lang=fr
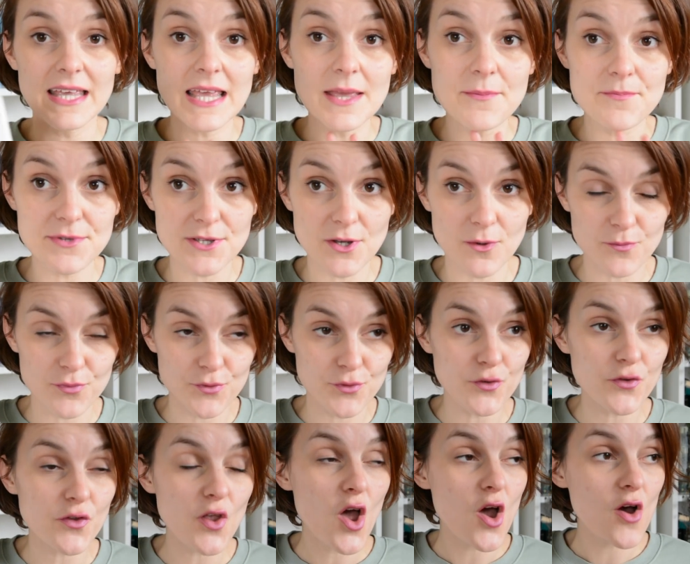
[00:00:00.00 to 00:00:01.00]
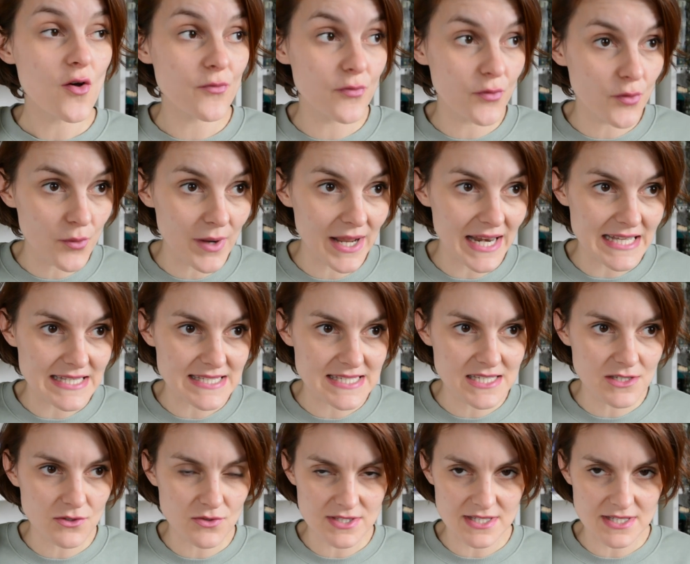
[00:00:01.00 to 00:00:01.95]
Et puis en plus, Flo, elle a dit